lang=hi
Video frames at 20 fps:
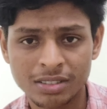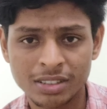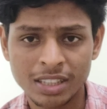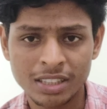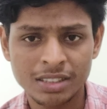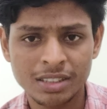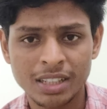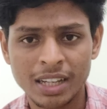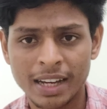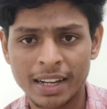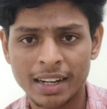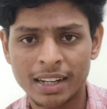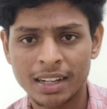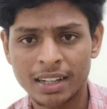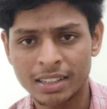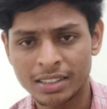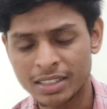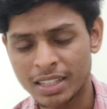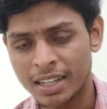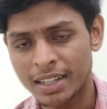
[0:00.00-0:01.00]
दस ग्यारह
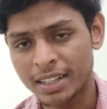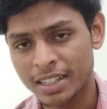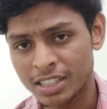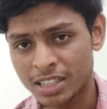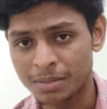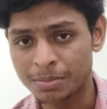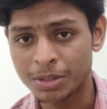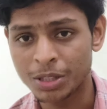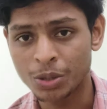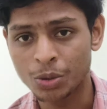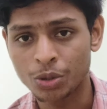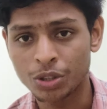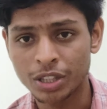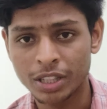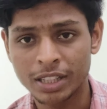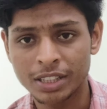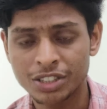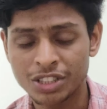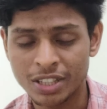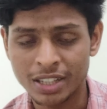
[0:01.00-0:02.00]
हज़ार के समथिंग
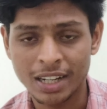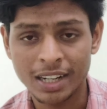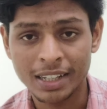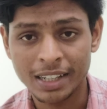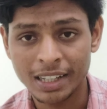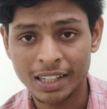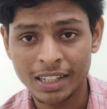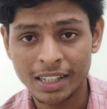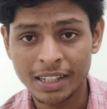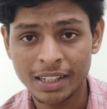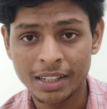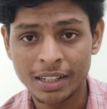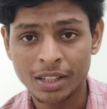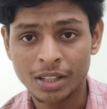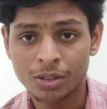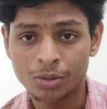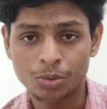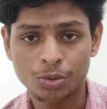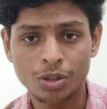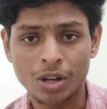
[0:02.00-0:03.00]
होते हैं जनरल के लिए
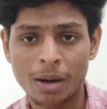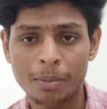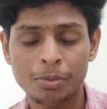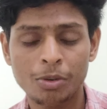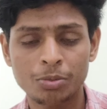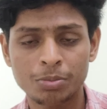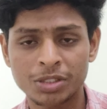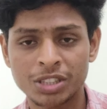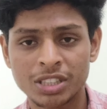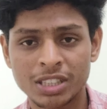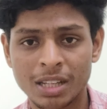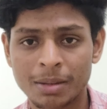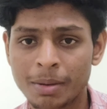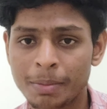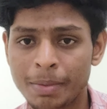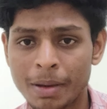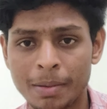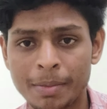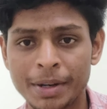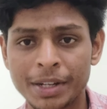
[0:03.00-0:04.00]
वो आपको जितना भी
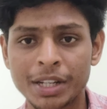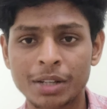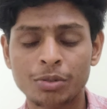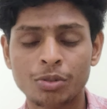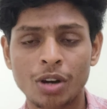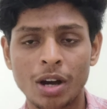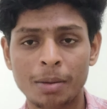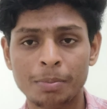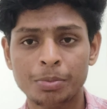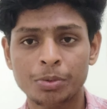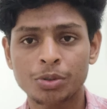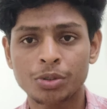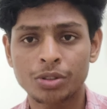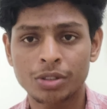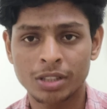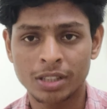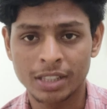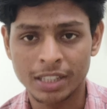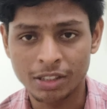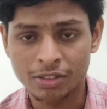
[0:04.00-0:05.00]
पेमेंट है वो आपको
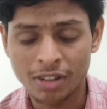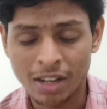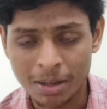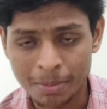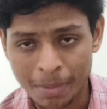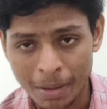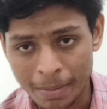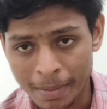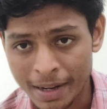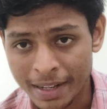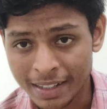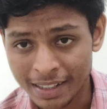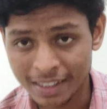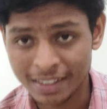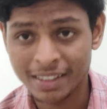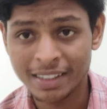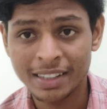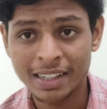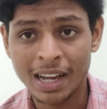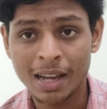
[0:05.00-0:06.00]
रिक्वायर पेमेंट
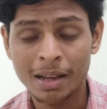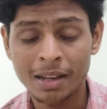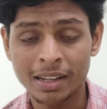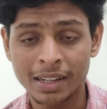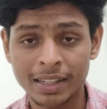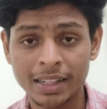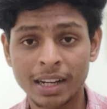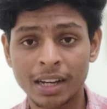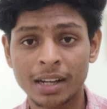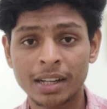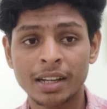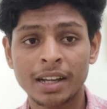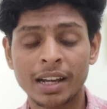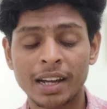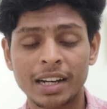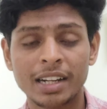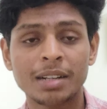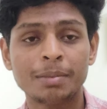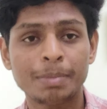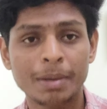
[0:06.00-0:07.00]
कर देना है है ना
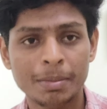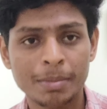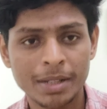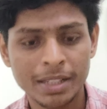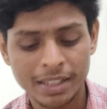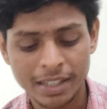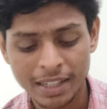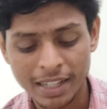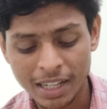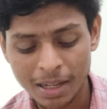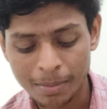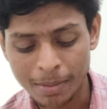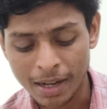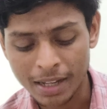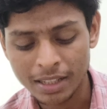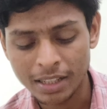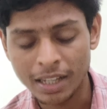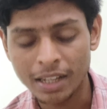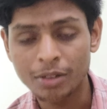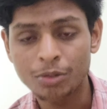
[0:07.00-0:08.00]
एंड पेमेंट करने के
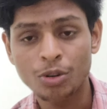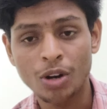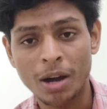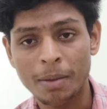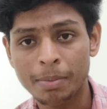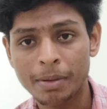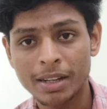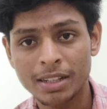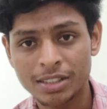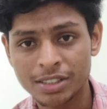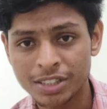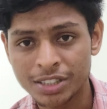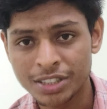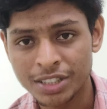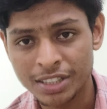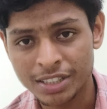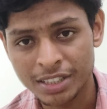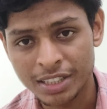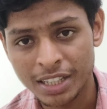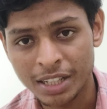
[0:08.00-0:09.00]
बाद है वो आपका
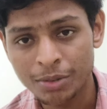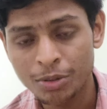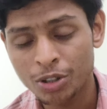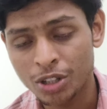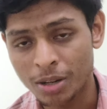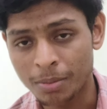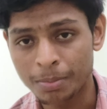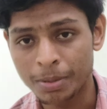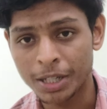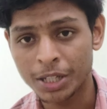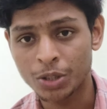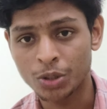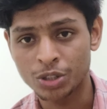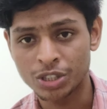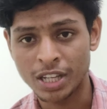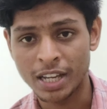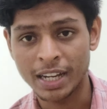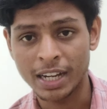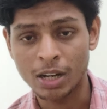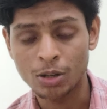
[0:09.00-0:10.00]
रजिस्ट्रेशन है वो कंप्लीट हो
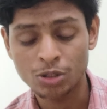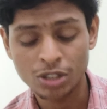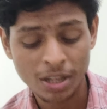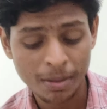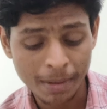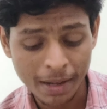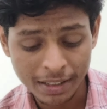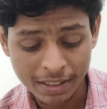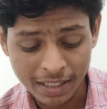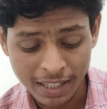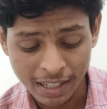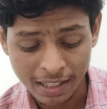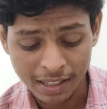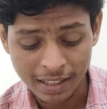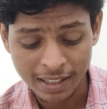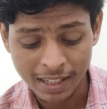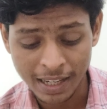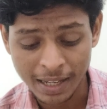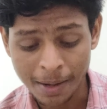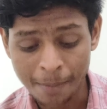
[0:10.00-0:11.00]
जाएगा उसके बाद क्या
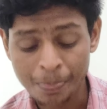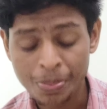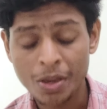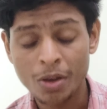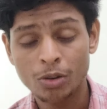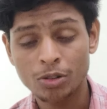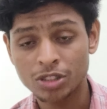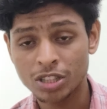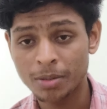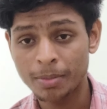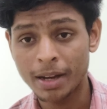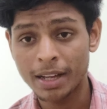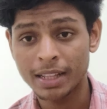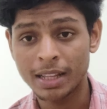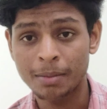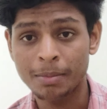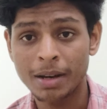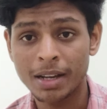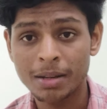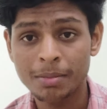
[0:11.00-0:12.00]
करना है उसके बाद
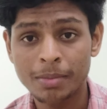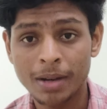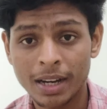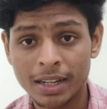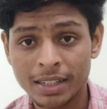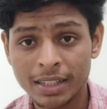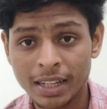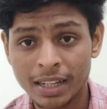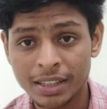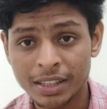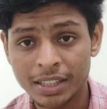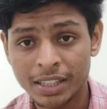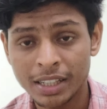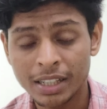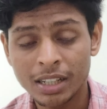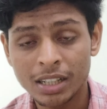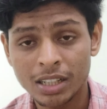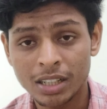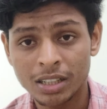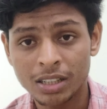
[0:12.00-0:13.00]
हमारी बारी आती
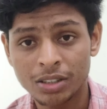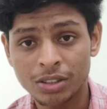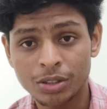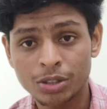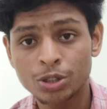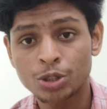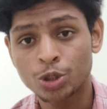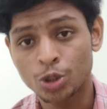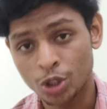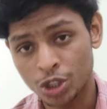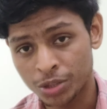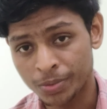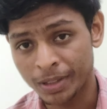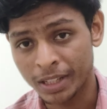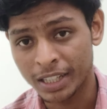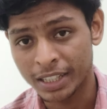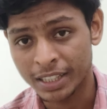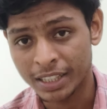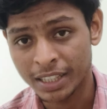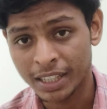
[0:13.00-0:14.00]
है चॉइस
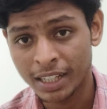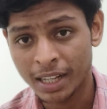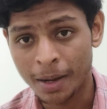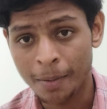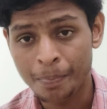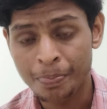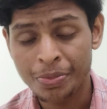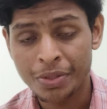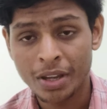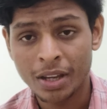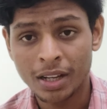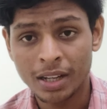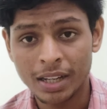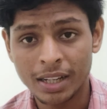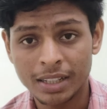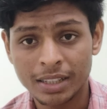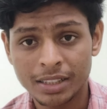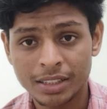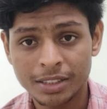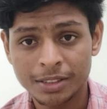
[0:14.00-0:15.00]
फिलिंग की है ना
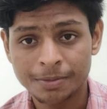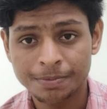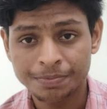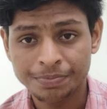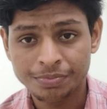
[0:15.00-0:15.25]
एंड